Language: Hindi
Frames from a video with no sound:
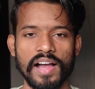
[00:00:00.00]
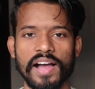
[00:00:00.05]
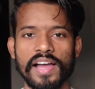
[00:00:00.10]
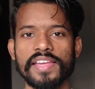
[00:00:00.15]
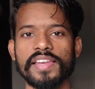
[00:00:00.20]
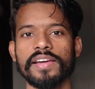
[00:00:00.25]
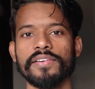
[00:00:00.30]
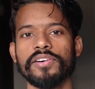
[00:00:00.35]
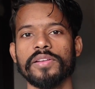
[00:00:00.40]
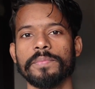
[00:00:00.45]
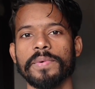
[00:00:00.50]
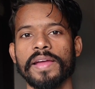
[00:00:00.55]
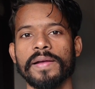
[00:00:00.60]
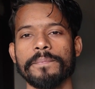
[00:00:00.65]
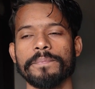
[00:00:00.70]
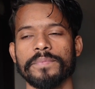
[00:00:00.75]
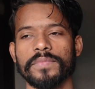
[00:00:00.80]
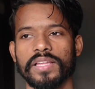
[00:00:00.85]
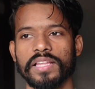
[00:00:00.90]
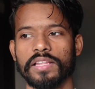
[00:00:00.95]
हाई लेवल पे
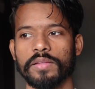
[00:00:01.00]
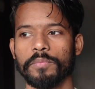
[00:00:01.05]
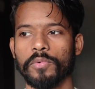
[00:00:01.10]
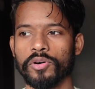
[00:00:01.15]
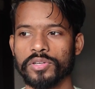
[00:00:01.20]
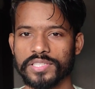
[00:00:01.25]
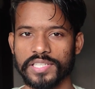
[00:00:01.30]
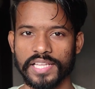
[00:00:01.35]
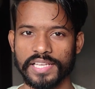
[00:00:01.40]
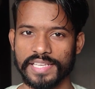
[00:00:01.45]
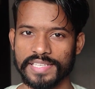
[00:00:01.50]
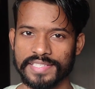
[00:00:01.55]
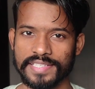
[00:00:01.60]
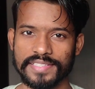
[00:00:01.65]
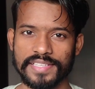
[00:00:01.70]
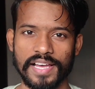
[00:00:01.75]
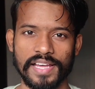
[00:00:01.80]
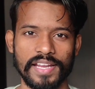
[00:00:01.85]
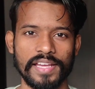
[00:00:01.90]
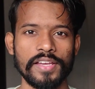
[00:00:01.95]
हैं कि बहुत ज़्यादा
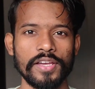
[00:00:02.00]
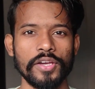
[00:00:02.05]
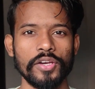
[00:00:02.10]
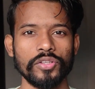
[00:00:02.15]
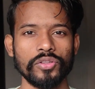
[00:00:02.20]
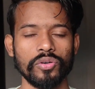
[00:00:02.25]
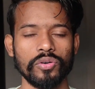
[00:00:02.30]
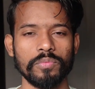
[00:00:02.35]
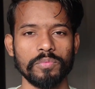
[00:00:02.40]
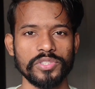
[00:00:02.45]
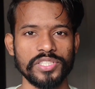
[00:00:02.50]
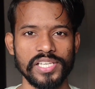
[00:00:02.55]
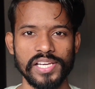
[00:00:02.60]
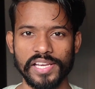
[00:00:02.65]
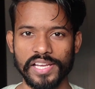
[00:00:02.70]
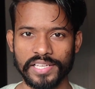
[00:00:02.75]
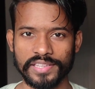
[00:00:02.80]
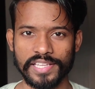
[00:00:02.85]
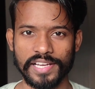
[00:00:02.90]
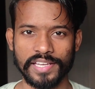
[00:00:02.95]
केसेज आ रहे हैं तो मुझे
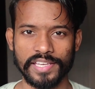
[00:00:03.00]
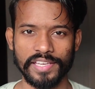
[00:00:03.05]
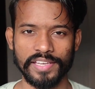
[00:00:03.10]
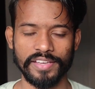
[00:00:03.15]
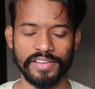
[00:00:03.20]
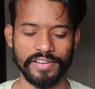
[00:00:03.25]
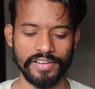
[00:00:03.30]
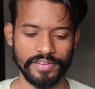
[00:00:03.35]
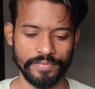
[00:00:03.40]
नहीं लगता कि